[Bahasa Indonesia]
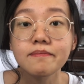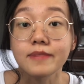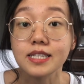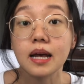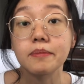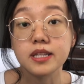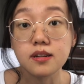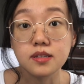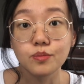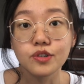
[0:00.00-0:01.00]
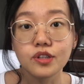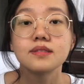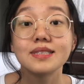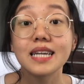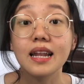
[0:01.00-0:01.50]
maskapai tersebut.
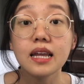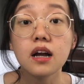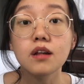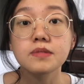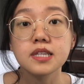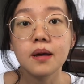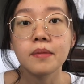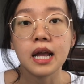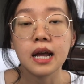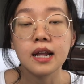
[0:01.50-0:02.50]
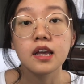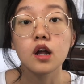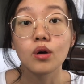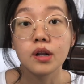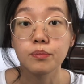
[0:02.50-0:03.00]
Jadi kalau misalnya mereka lagi
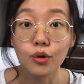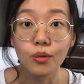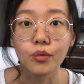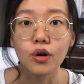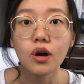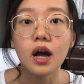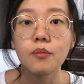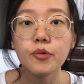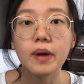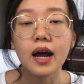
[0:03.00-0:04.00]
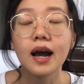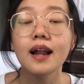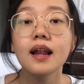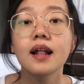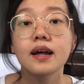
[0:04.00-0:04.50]
ngeluarin promo, kamu
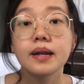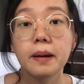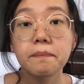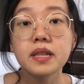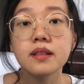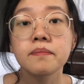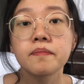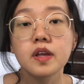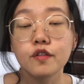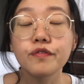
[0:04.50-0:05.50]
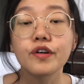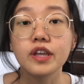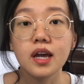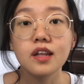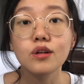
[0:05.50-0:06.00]
bakal dapet
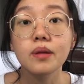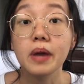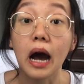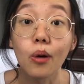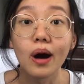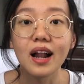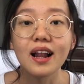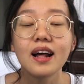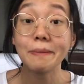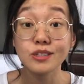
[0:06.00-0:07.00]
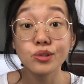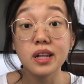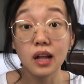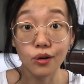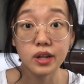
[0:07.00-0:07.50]
infonya itu lebih awal. Pas
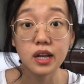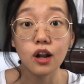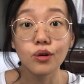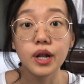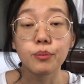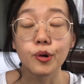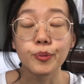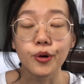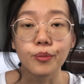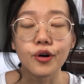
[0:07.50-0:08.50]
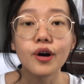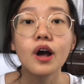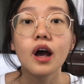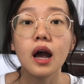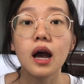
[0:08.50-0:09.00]
sudah tahu nih kalau udah mau promo,
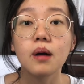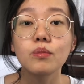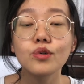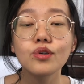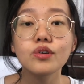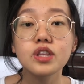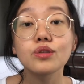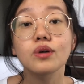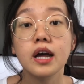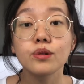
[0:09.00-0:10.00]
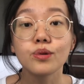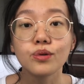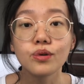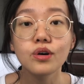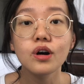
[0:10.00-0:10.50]
kamu tentukan
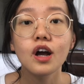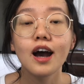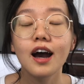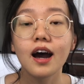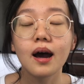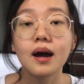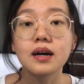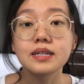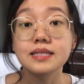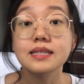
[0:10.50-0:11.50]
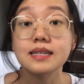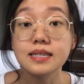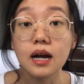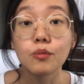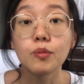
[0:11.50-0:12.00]
dulu uh,
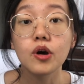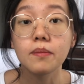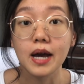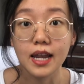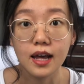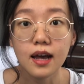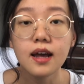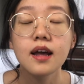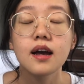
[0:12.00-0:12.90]
destinasi kamu mau kemana